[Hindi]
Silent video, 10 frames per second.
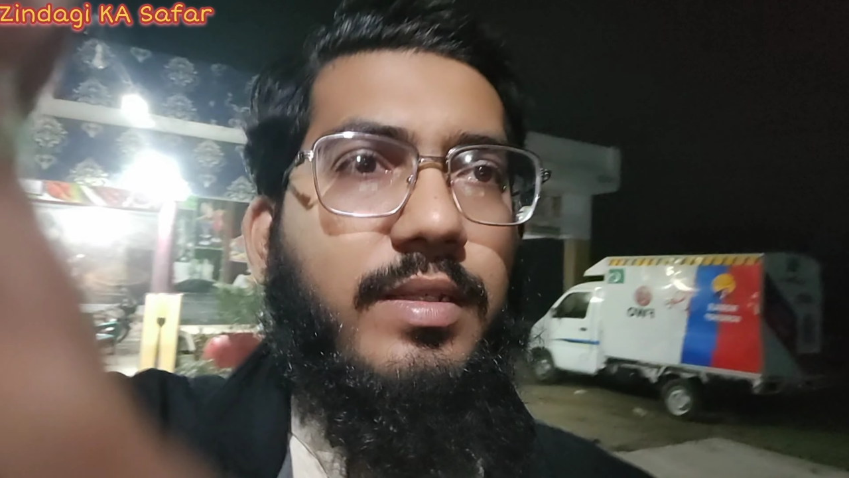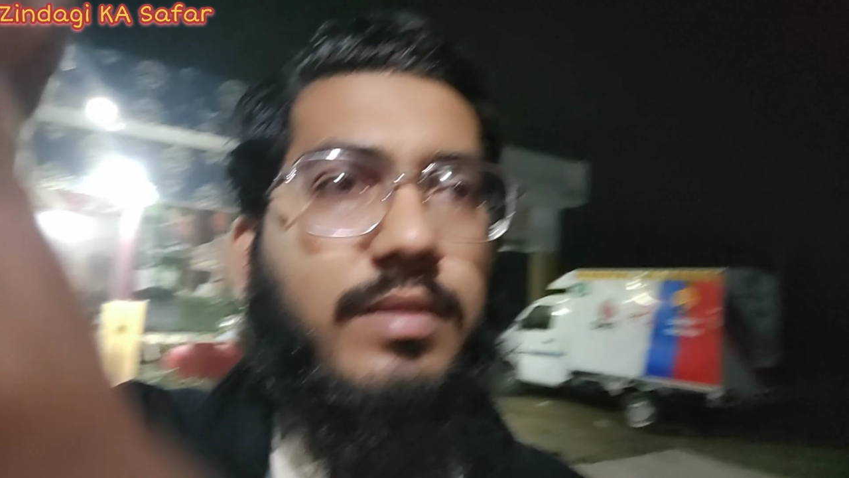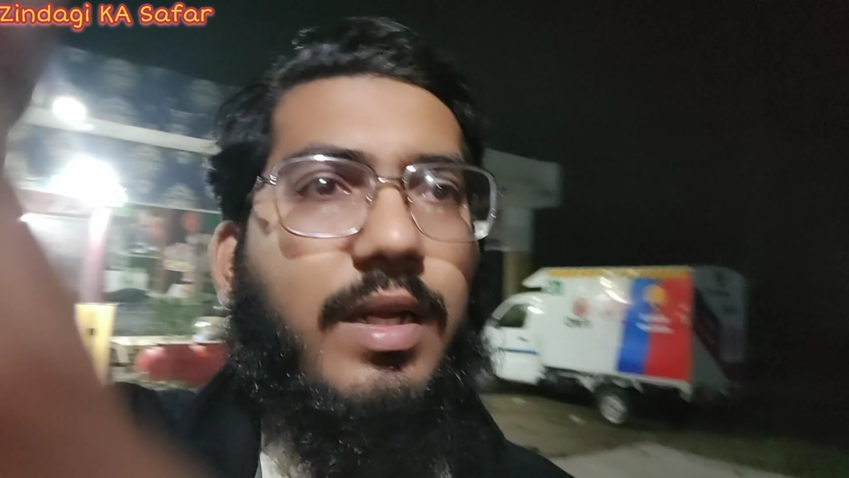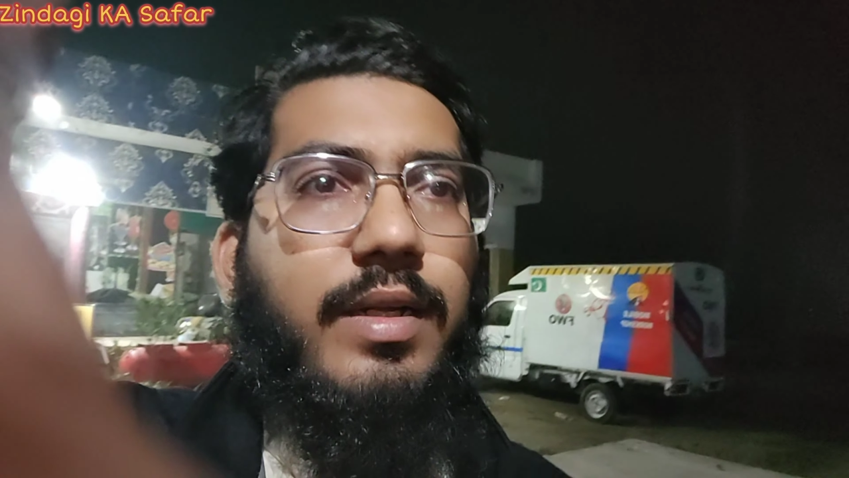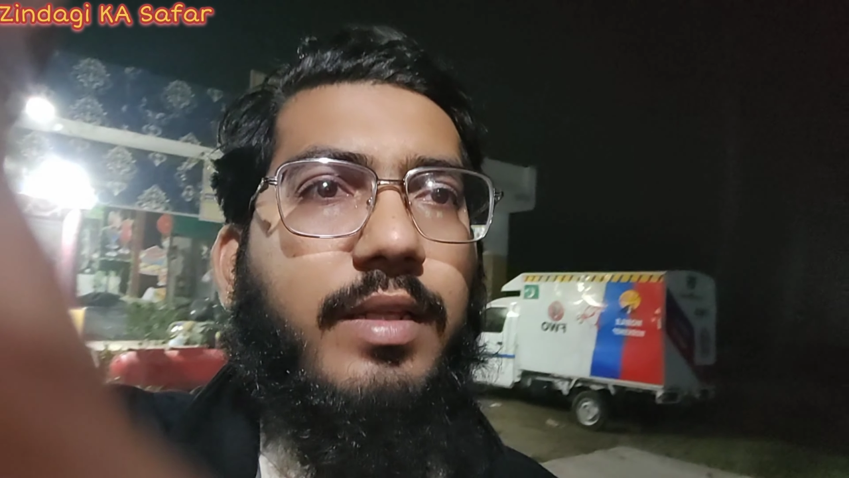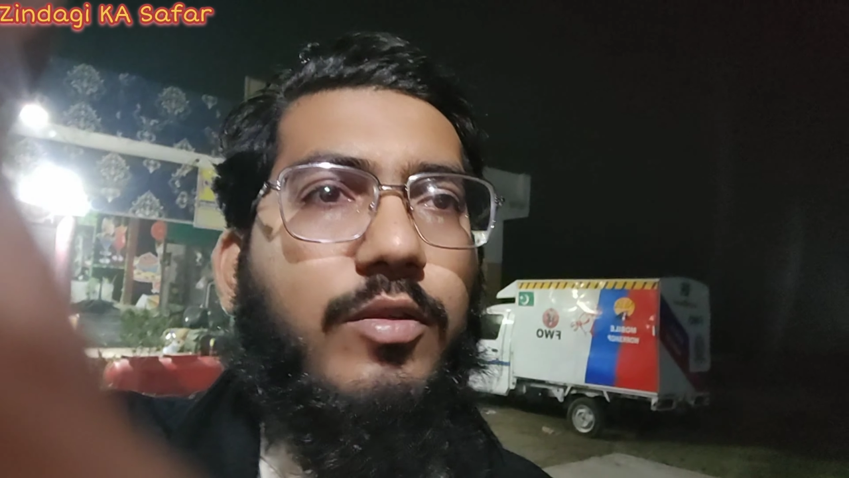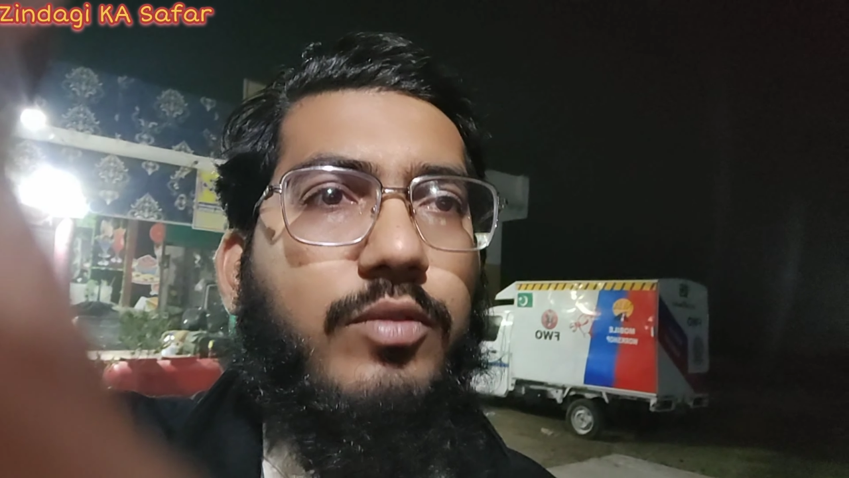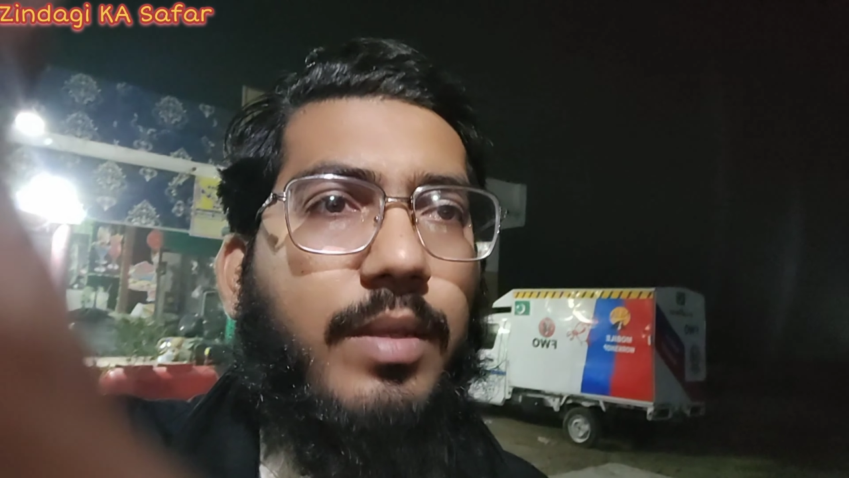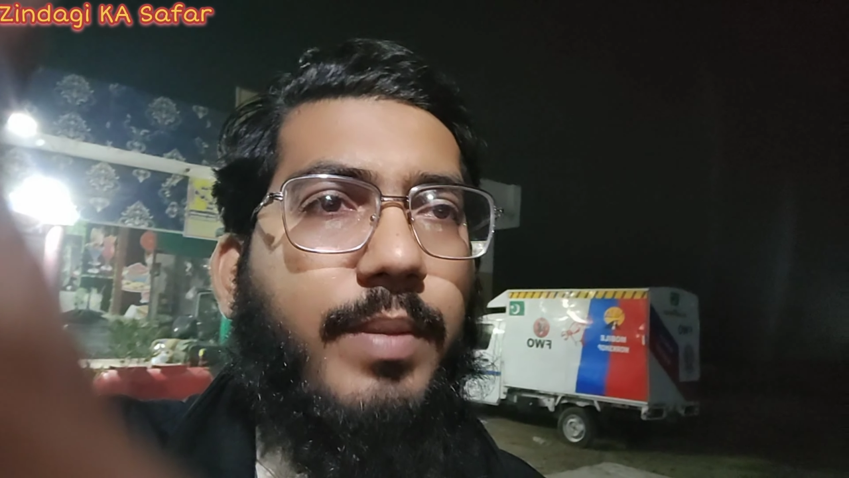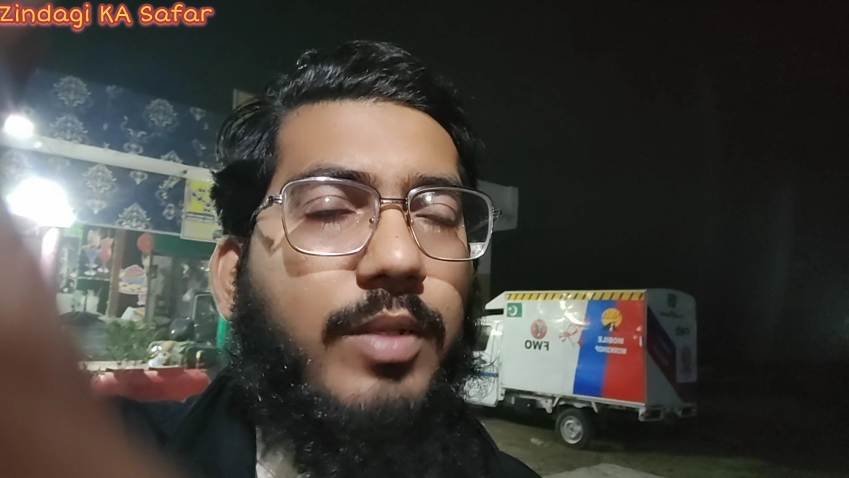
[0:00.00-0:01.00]
से स्टार्ट की
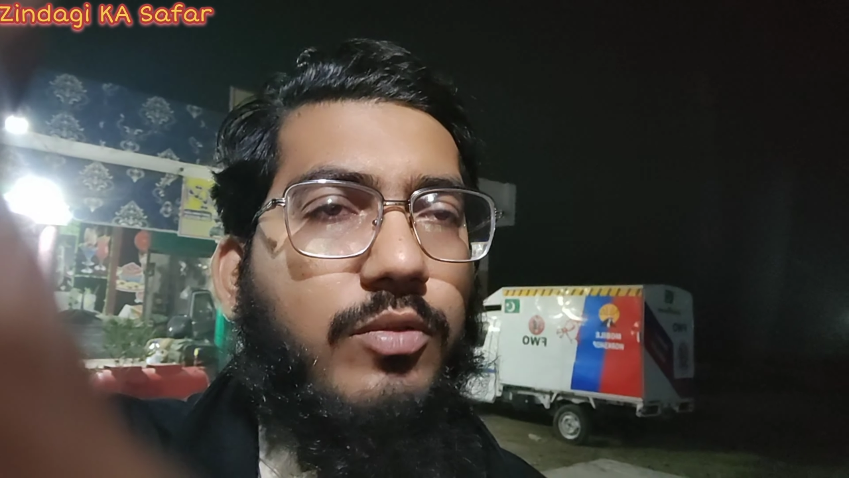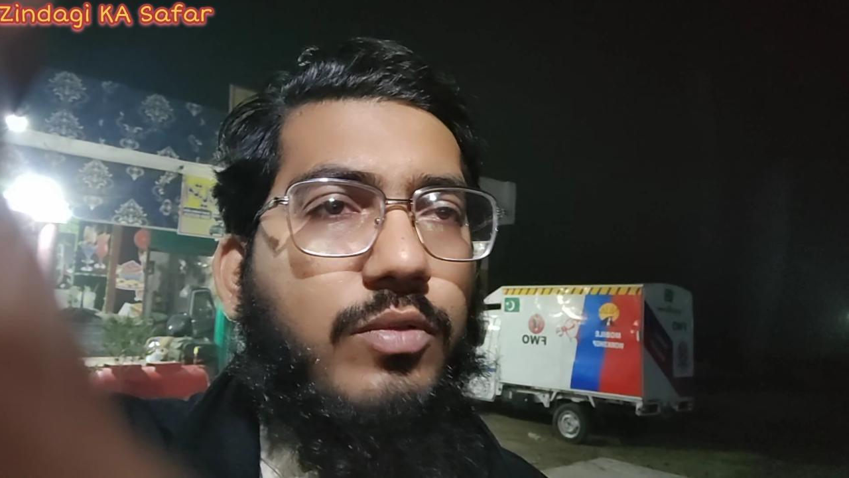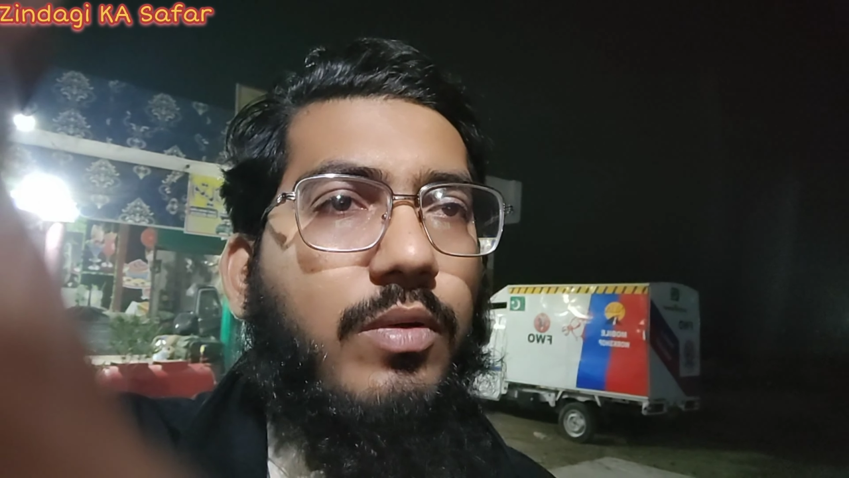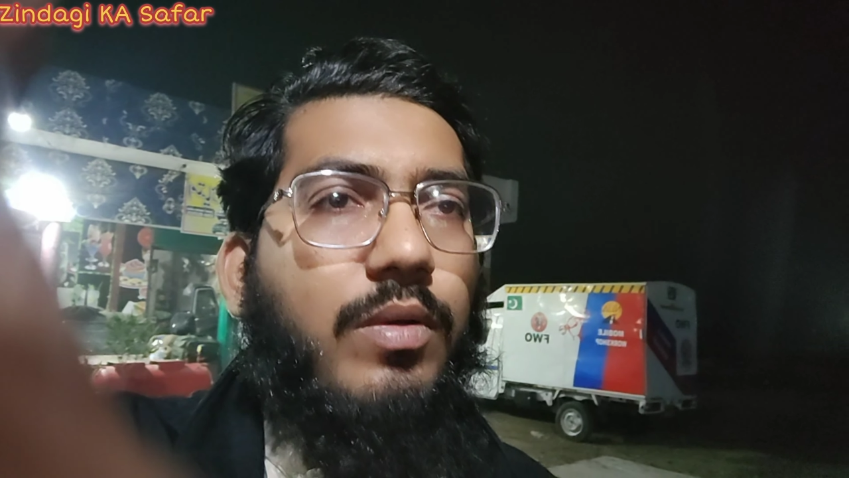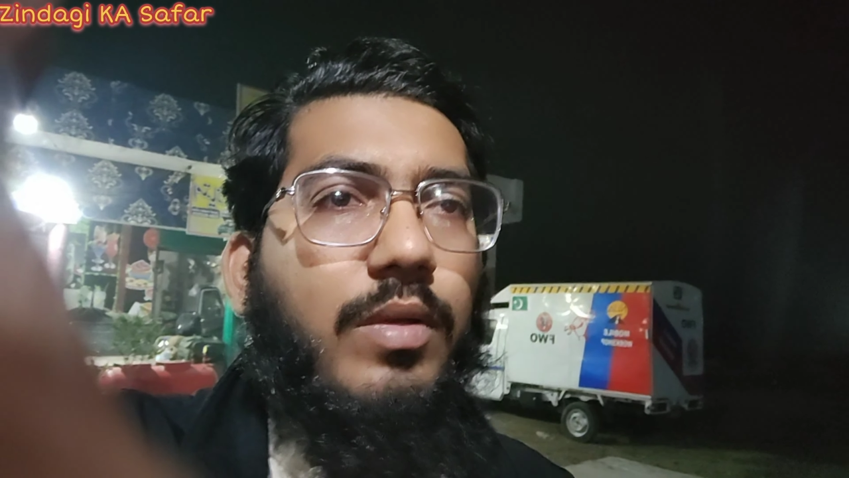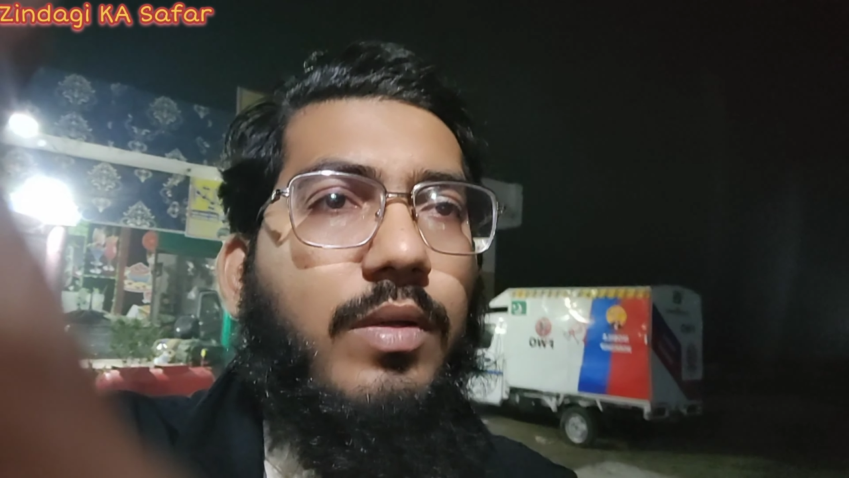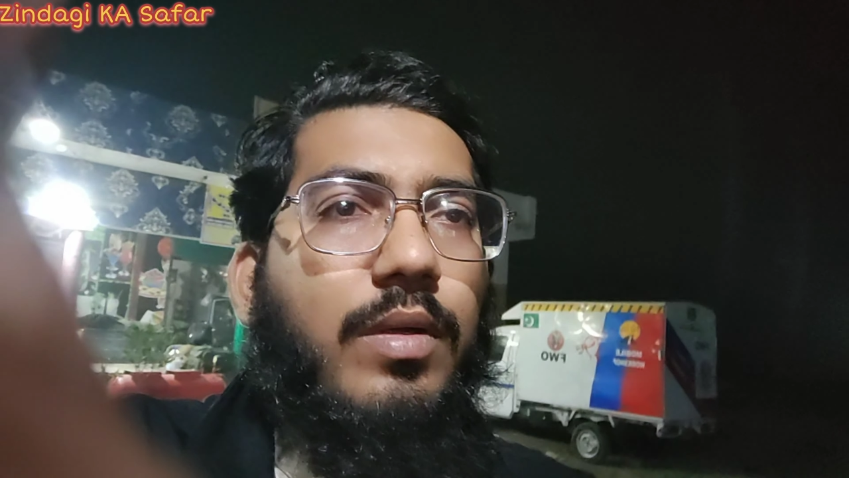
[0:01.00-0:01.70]
उसके बाद उसको